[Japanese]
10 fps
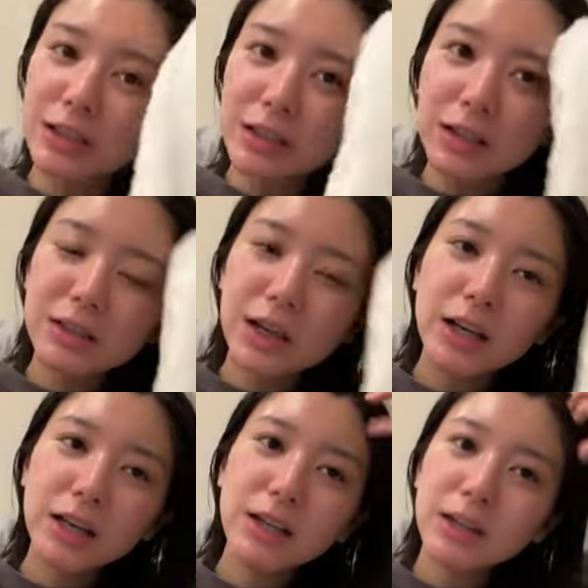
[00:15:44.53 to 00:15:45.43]
てね
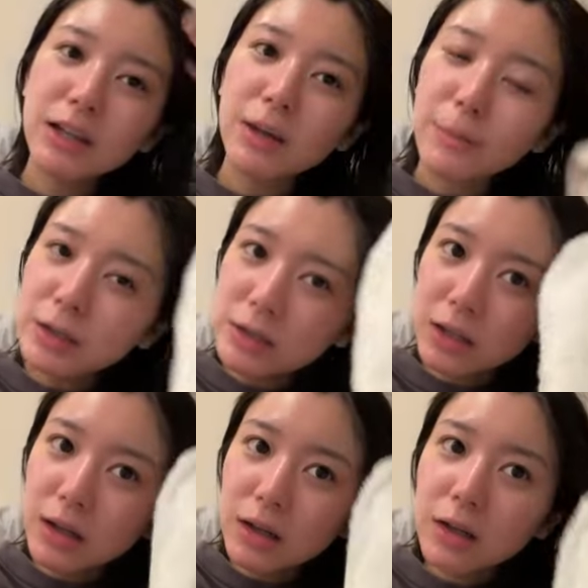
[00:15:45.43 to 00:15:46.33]
最近ねマジ
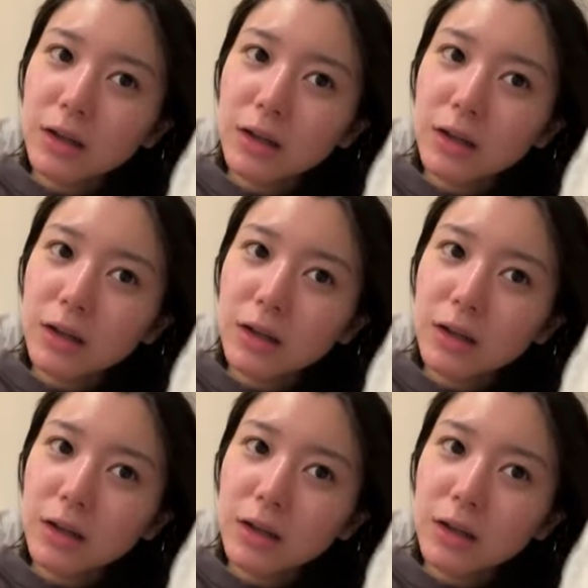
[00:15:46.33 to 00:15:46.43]
で